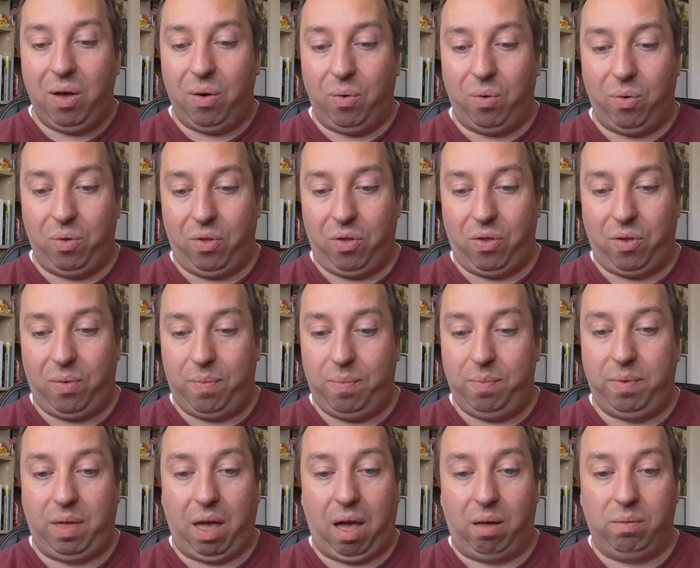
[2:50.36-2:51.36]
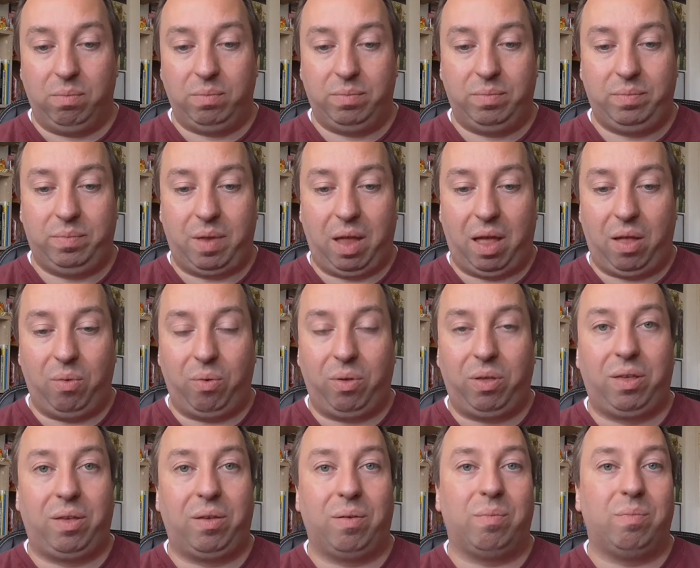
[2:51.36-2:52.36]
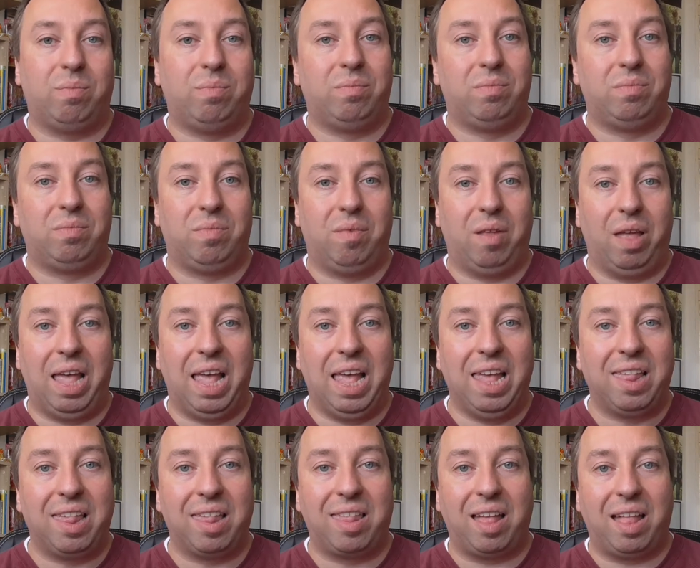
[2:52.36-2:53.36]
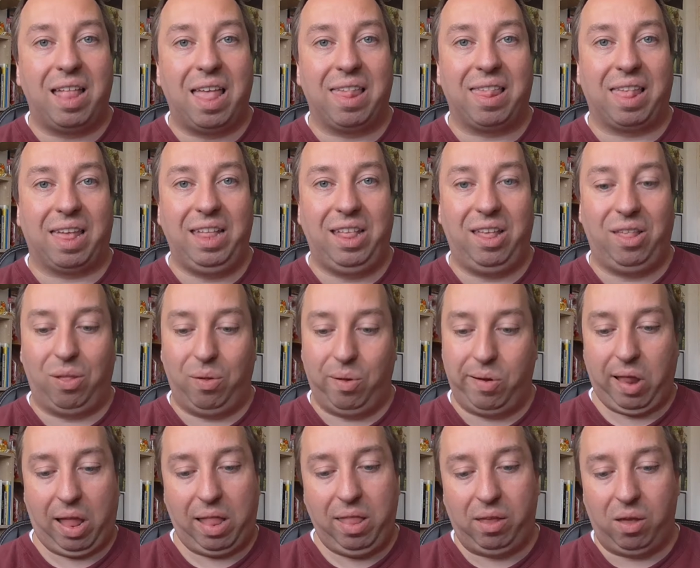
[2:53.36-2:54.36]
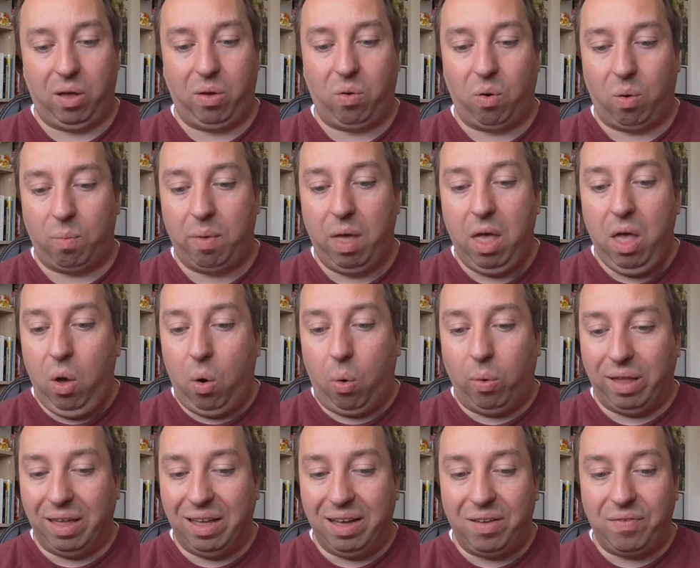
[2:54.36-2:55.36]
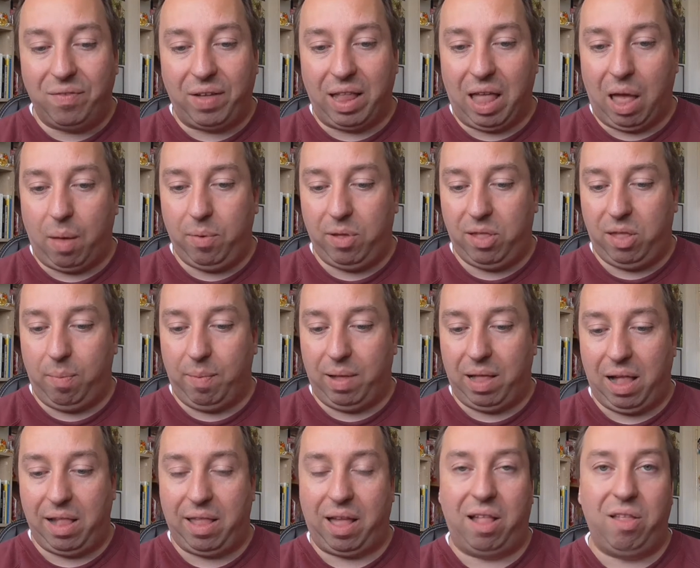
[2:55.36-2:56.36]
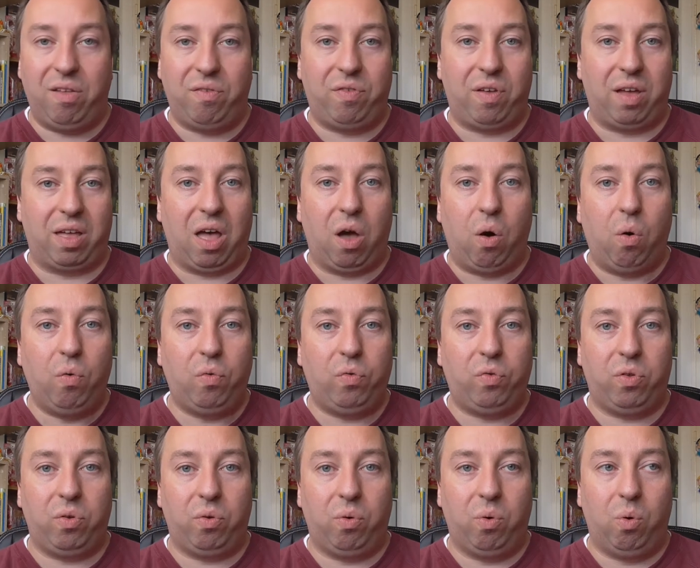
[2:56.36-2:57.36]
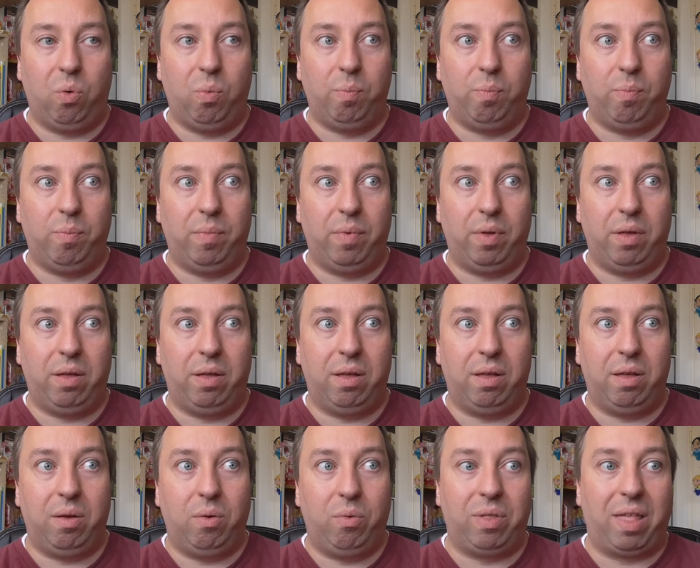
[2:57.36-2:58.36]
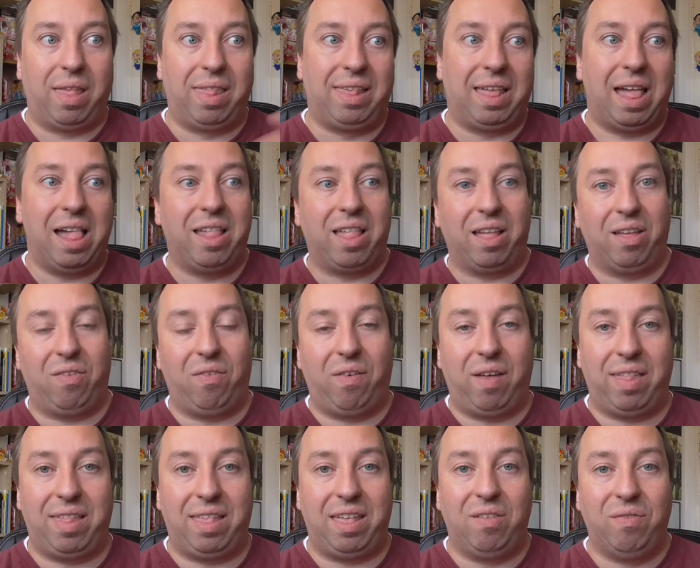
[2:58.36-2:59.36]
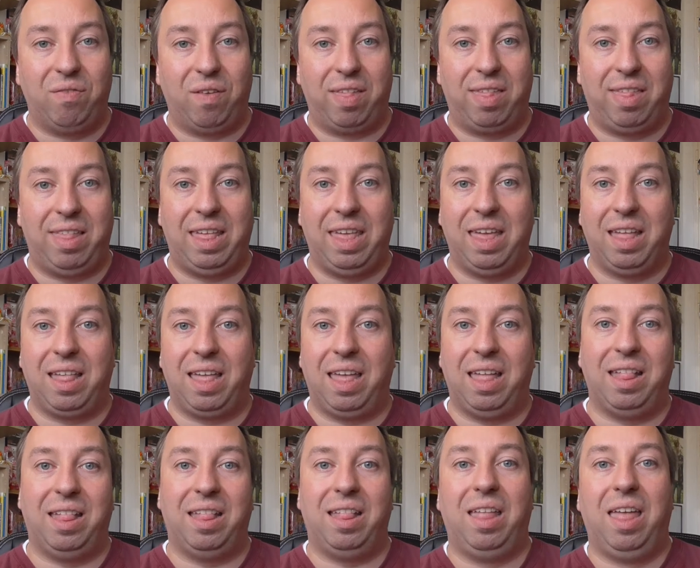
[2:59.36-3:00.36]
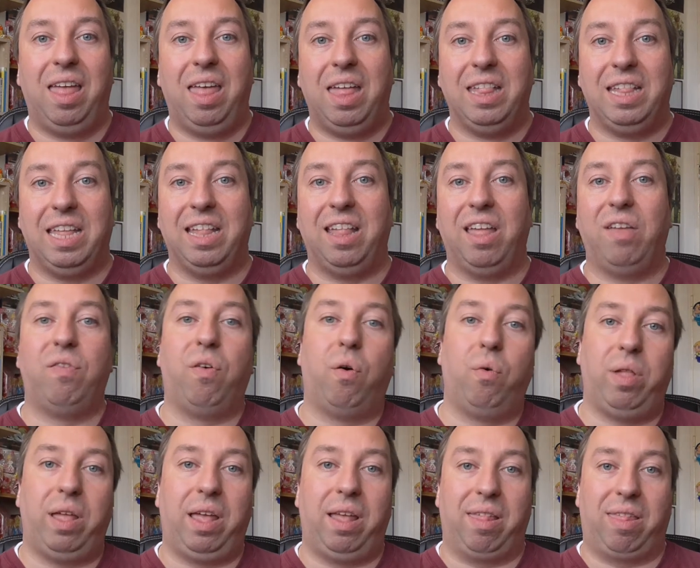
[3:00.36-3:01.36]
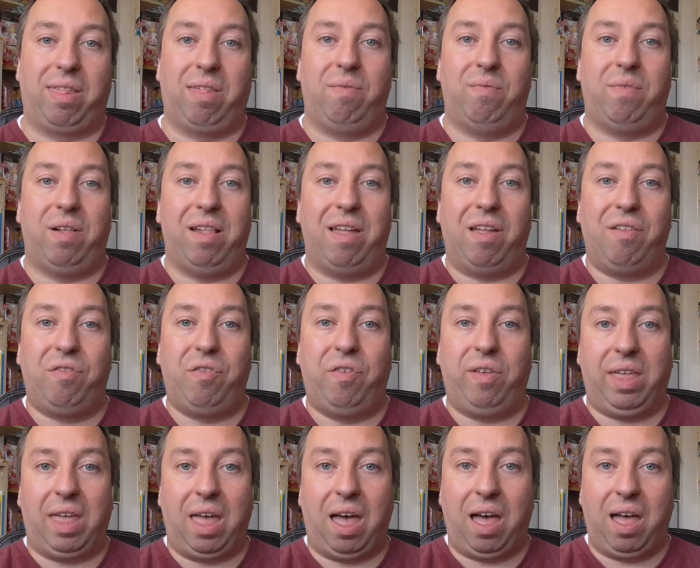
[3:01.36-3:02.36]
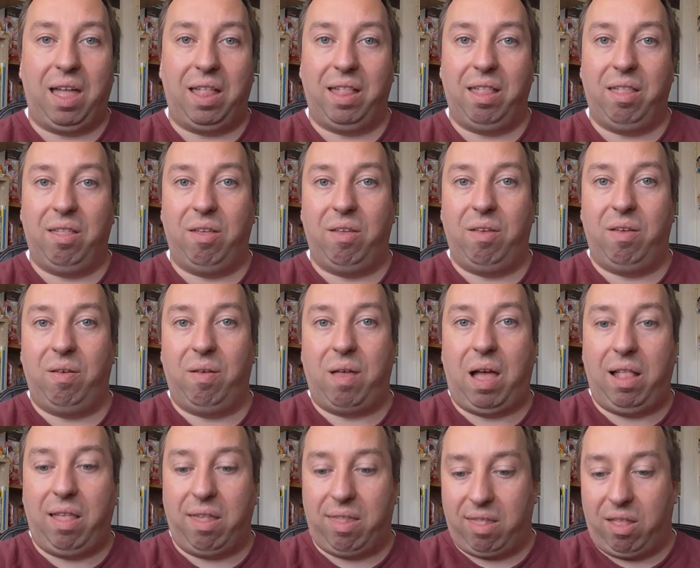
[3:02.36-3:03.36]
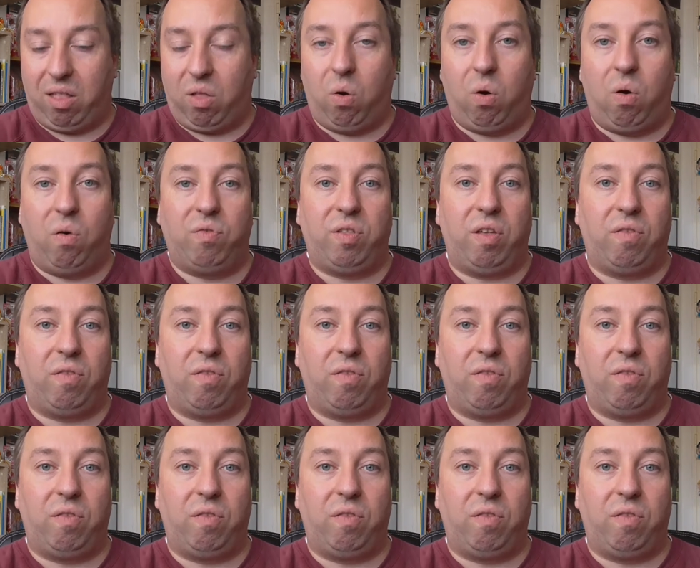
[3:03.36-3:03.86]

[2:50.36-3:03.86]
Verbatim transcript: Und ähm, ja, dadurch ist es dann erst richtig zustande gekommen. Und irgendwann habe ich die mal halt alle verkauft um, äh, und das Geld dann quasi investiert in die DVDs. Weil dann fing ja an, äh, alles dann auch auf